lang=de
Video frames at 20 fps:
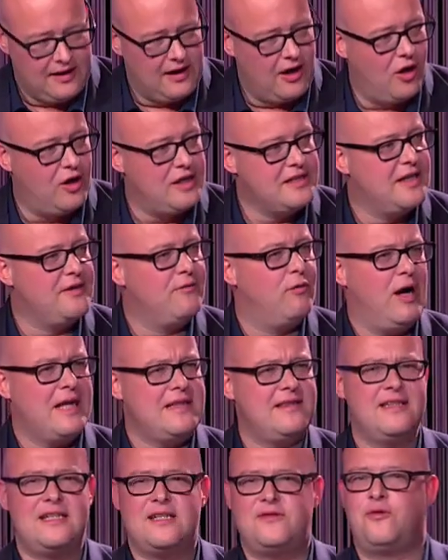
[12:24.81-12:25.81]
auch in den
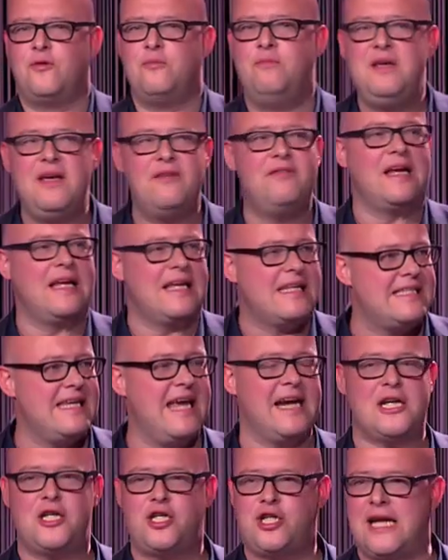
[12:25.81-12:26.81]
Worten des von mir wirklich
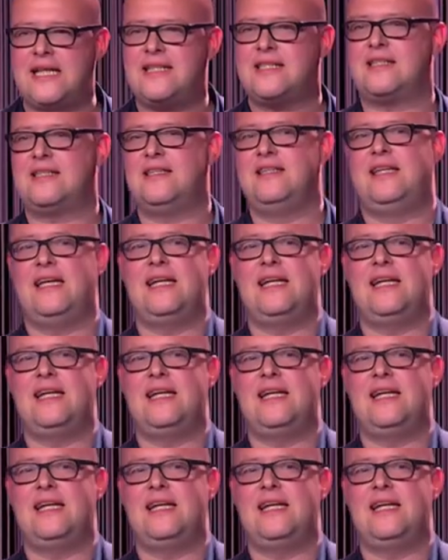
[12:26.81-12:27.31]
sehr geschätzten